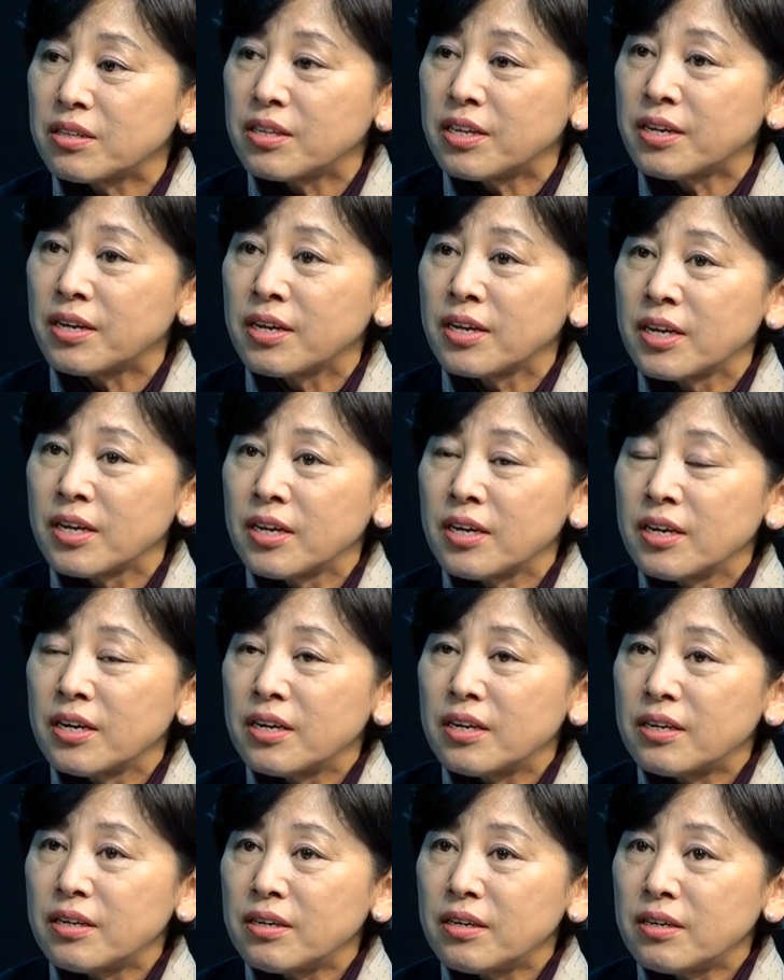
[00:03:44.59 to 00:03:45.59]
그런데
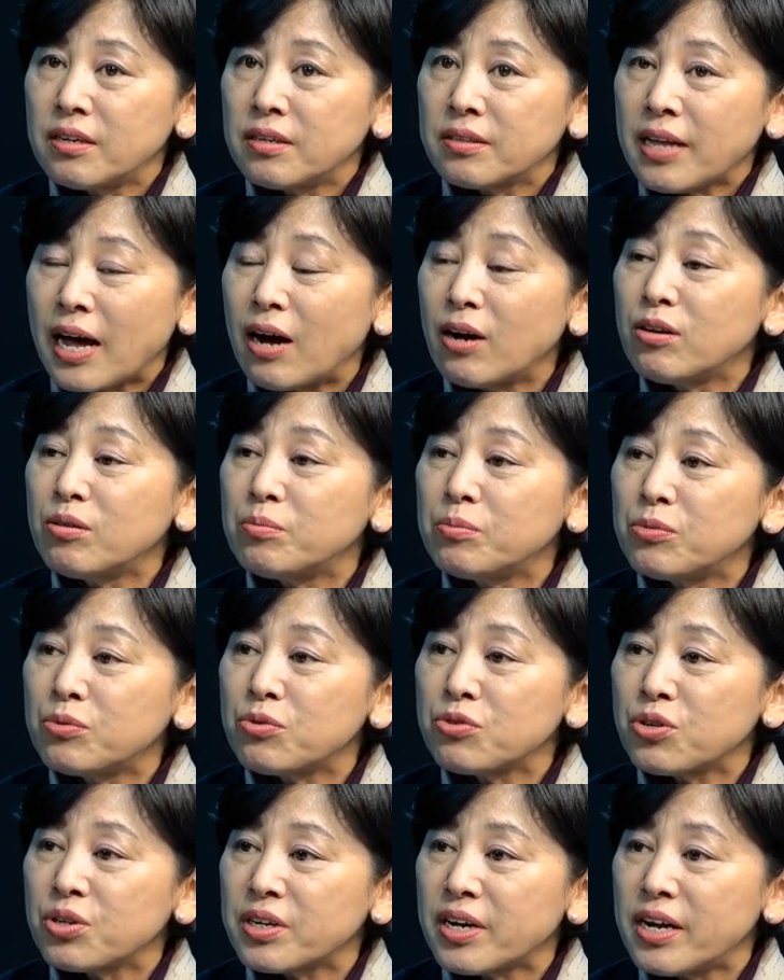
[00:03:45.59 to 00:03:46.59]
어,
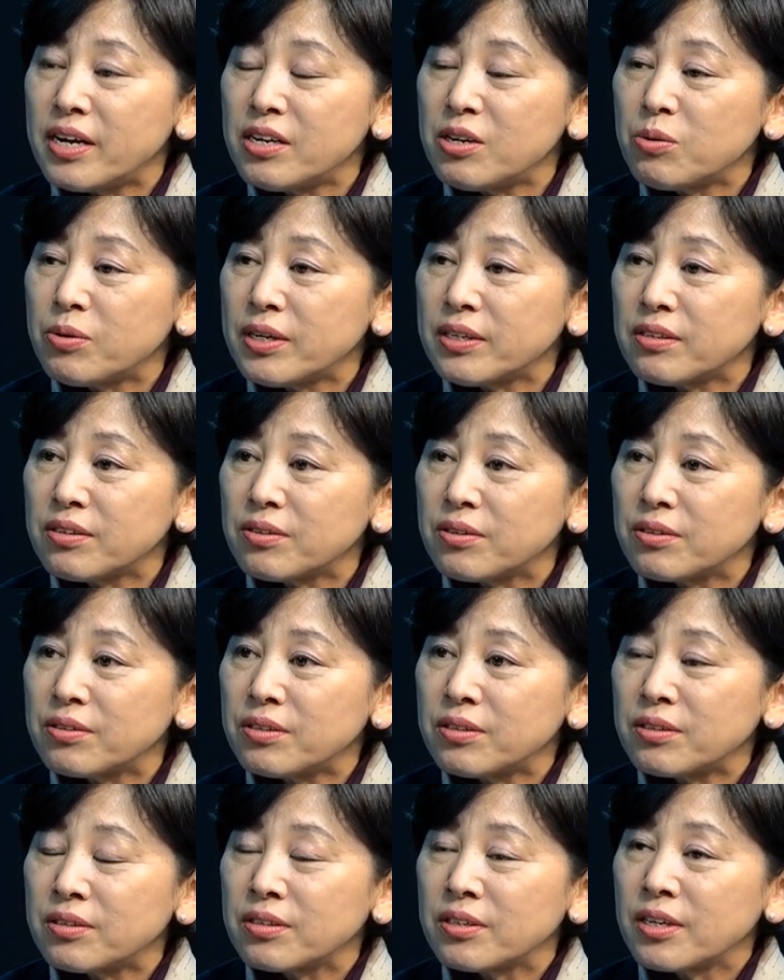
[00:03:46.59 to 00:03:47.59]
다음으로 저희가 하려고 하는
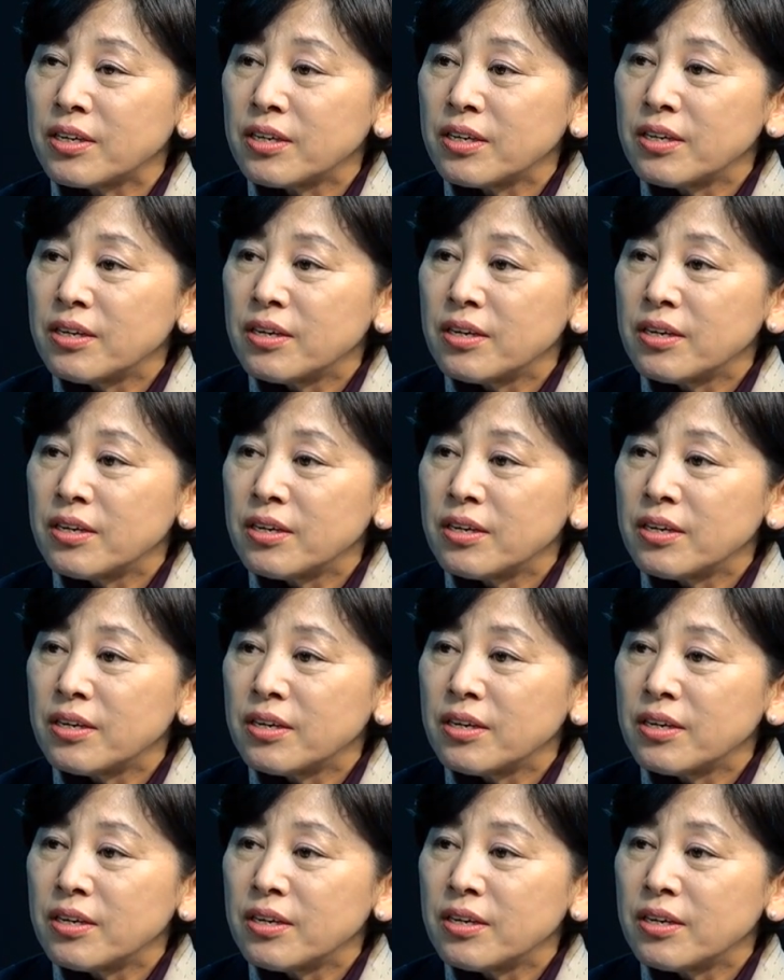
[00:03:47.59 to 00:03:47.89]
거는